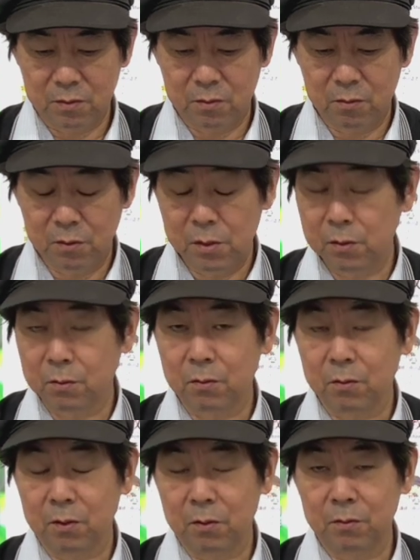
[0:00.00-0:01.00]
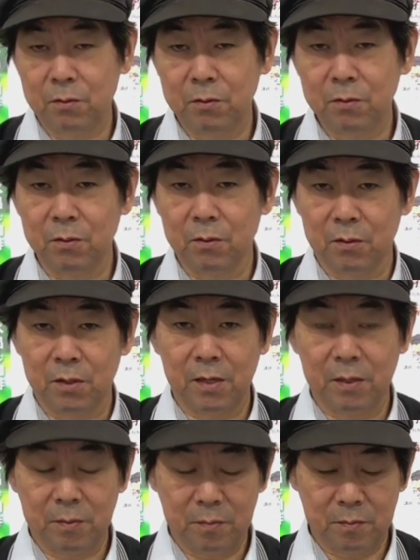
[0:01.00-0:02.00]
コーヒーの層が薄いの
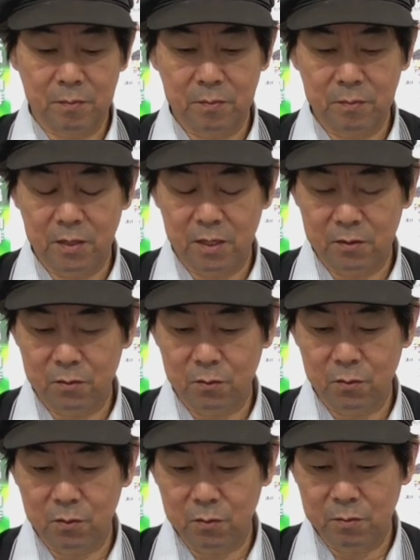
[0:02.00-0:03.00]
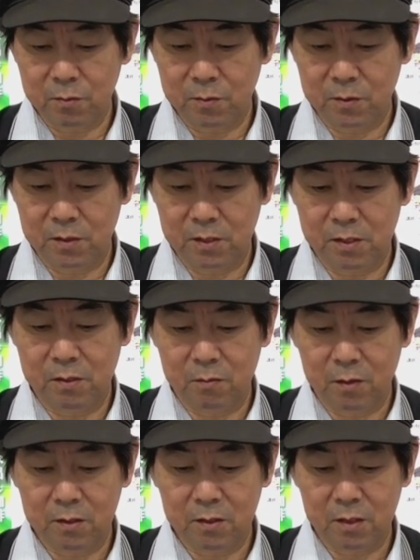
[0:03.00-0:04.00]
でまあそこの部分に
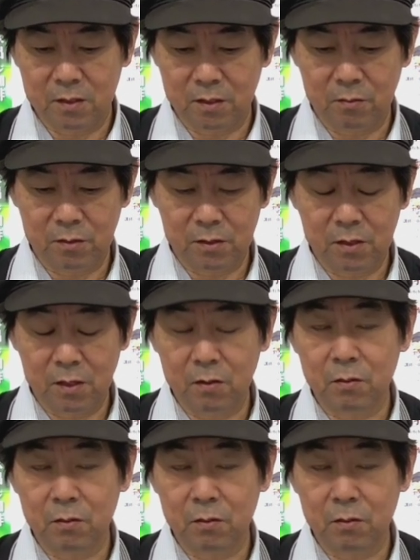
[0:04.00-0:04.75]
わざわざ内側